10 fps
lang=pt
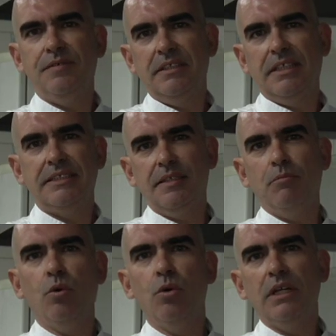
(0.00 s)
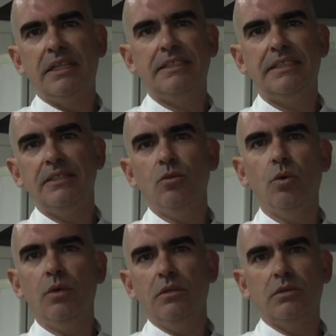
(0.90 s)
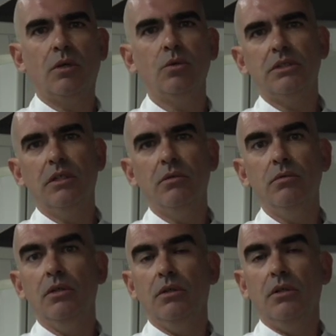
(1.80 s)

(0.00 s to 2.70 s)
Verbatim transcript: fritar a cebola, a cenoura, o salsão